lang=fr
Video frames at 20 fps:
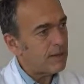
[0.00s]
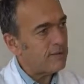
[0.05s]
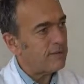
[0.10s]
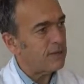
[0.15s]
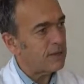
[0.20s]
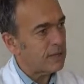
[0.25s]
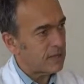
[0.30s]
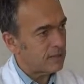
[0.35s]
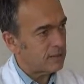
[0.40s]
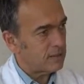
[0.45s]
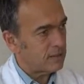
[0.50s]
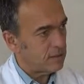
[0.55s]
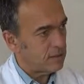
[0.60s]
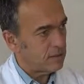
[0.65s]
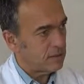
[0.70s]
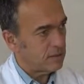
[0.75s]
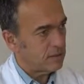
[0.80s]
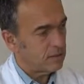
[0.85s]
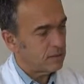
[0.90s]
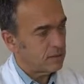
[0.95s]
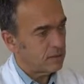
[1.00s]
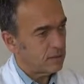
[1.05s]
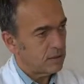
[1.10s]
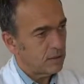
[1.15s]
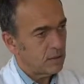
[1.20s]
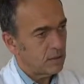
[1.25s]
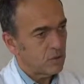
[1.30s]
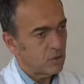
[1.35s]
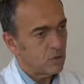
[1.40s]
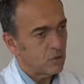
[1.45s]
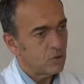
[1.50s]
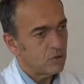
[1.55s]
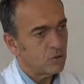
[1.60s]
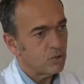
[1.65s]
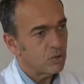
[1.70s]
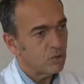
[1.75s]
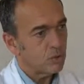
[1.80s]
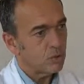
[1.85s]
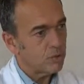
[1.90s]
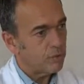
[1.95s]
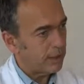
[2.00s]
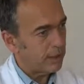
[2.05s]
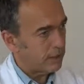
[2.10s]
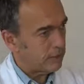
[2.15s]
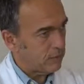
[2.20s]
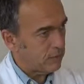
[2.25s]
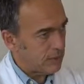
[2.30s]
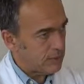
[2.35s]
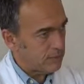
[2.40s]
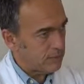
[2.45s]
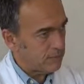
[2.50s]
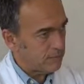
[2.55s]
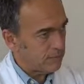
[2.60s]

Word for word: efficace sur le péritoine.